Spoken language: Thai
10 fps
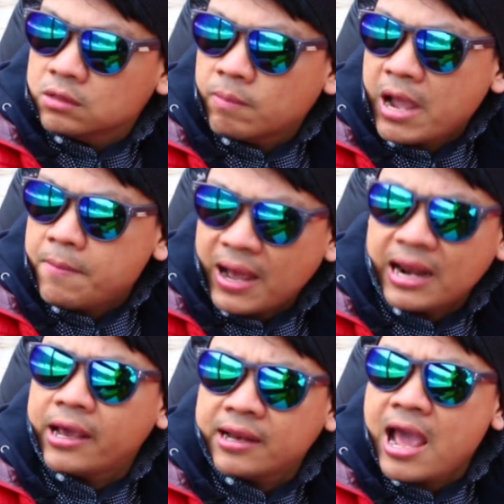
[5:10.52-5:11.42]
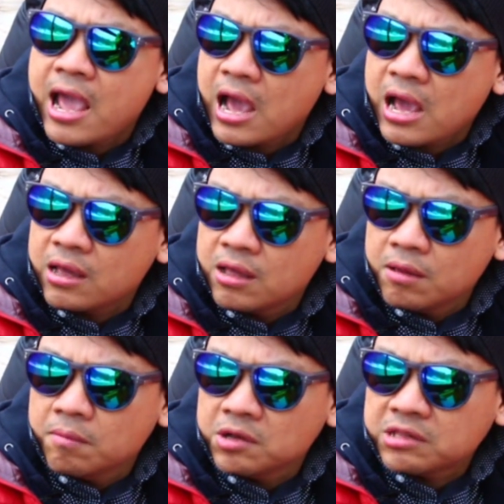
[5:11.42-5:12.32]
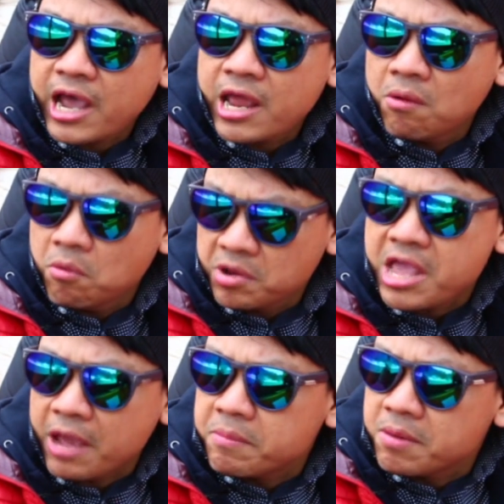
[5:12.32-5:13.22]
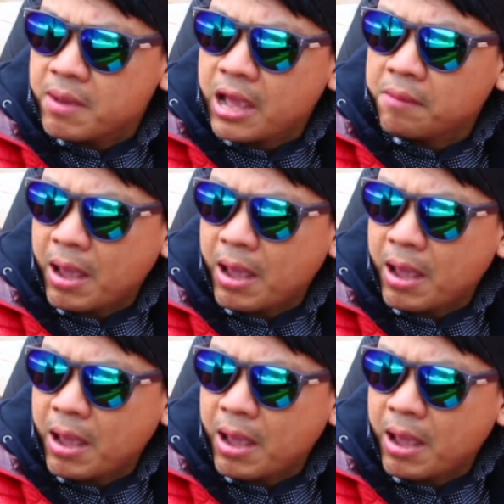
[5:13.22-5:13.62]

ไม้พันอะไรก็ได้ฮะเมืองไทยแล้วผมก็อยากให้มีมา